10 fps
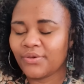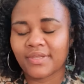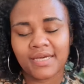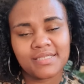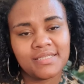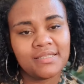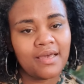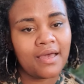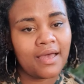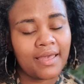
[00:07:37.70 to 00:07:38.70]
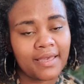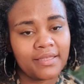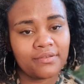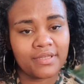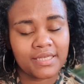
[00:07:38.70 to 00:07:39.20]
Une racine
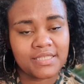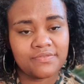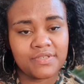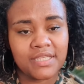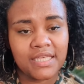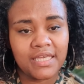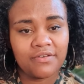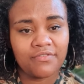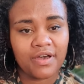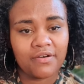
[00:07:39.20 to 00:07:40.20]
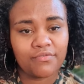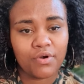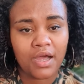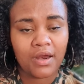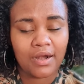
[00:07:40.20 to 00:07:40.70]
aérienne en activité va
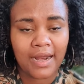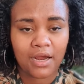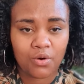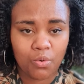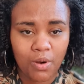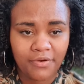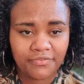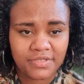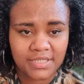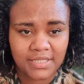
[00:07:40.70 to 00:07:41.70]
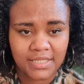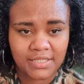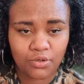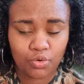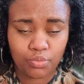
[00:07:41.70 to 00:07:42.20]
avoir la coiffe, c'est-à-dire